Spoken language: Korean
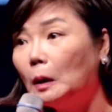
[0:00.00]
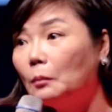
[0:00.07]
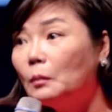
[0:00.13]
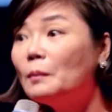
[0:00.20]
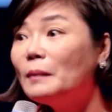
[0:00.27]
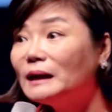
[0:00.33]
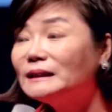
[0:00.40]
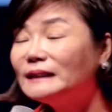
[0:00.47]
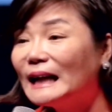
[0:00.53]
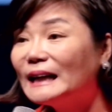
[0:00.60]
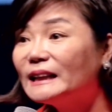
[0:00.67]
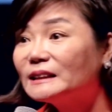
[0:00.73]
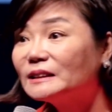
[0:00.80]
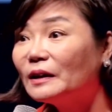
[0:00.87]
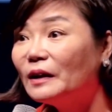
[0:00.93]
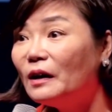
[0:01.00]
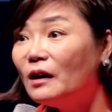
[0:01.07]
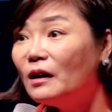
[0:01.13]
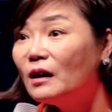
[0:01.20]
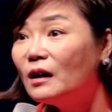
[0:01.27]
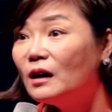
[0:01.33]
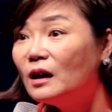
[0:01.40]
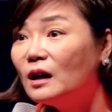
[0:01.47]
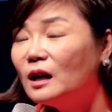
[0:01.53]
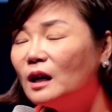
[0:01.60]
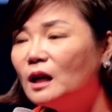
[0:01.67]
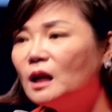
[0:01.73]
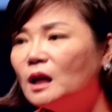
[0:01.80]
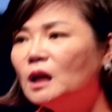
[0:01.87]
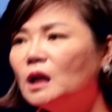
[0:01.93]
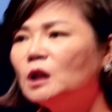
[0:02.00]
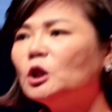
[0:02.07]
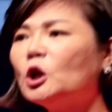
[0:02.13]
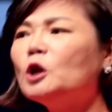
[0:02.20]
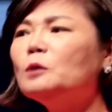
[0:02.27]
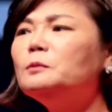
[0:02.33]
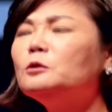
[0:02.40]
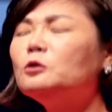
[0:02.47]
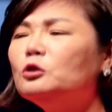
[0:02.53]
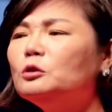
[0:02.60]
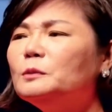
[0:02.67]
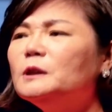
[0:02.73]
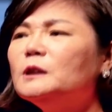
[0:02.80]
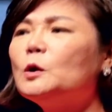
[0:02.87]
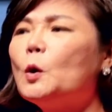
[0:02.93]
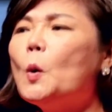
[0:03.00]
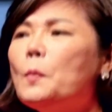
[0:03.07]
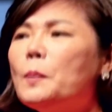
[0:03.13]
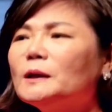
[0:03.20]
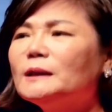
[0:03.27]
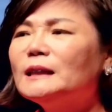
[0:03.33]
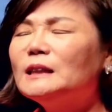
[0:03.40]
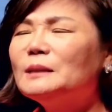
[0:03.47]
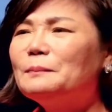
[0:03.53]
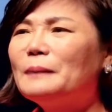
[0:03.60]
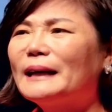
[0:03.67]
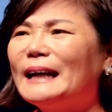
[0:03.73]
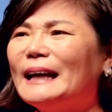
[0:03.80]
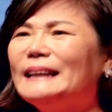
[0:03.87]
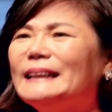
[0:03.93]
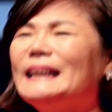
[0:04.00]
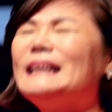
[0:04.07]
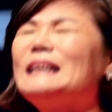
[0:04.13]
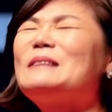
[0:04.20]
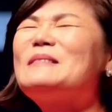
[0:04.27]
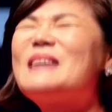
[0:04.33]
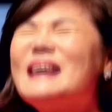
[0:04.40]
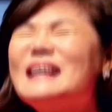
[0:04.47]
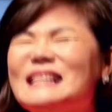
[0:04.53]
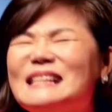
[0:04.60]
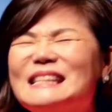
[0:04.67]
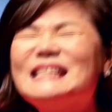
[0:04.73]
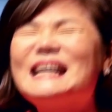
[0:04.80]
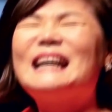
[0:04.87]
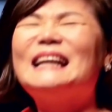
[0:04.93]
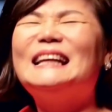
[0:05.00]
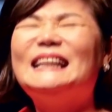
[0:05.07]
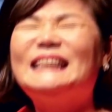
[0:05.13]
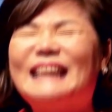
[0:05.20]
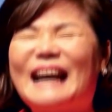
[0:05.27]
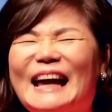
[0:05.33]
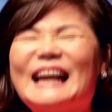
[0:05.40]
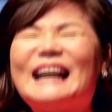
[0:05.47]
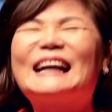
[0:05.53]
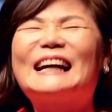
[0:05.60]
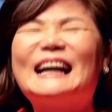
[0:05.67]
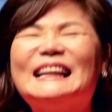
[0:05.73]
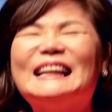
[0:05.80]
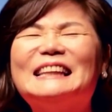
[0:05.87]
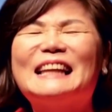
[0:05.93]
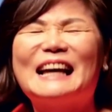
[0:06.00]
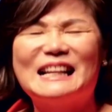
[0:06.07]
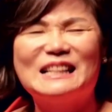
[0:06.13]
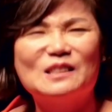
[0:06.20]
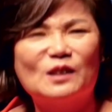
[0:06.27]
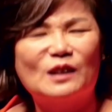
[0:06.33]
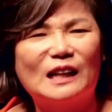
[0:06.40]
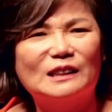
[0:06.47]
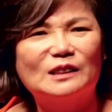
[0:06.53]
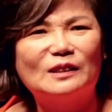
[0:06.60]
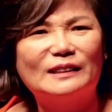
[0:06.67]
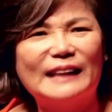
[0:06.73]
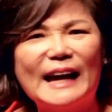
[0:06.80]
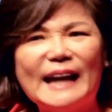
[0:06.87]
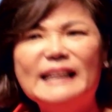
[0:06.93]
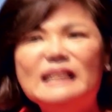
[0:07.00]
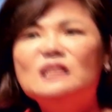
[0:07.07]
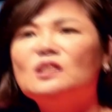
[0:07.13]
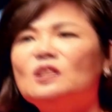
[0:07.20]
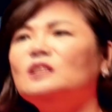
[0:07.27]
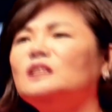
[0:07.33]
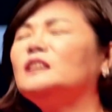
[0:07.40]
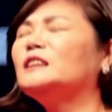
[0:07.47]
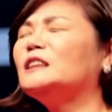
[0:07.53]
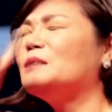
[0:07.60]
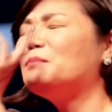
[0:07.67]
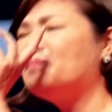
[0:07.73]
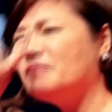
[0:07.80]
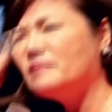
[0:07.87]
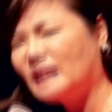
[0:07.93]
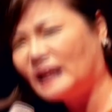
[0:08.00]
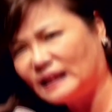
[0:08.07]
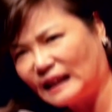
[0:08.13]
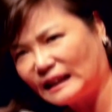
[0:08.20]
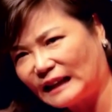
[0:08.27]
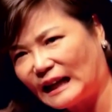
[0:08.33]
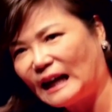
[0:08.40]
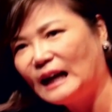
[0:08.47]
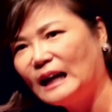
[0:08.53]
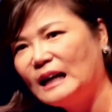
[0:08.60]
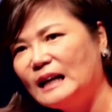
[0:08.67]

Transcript: 뭔 말인지 알겠어요? 여러분 꿈은 5%밖에 안 되는 굉장히 나약한 단서라서 타인 설득이 불가능하다.